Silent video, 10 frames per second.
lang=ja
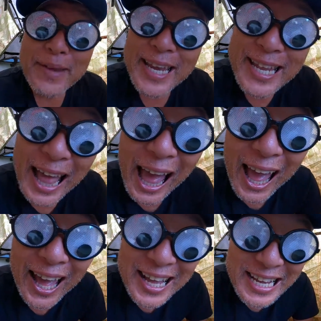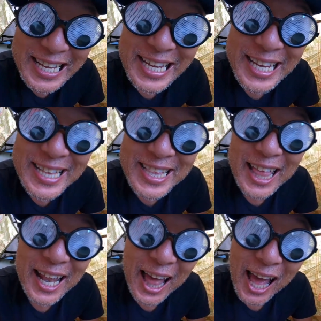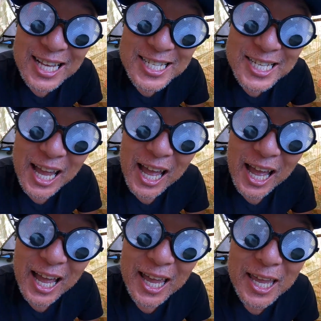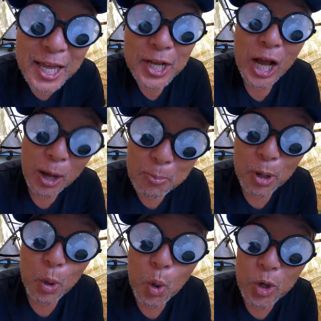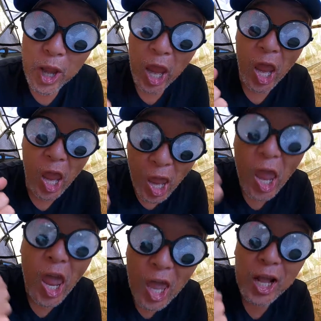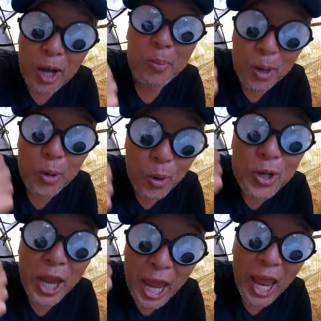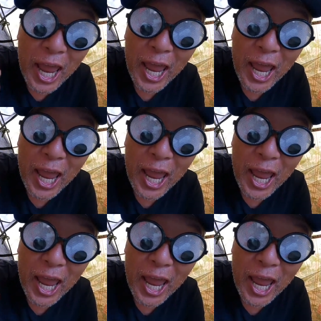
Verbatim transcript: みんな、いってらっしゃい。頑張ろうね。頑張ろうね。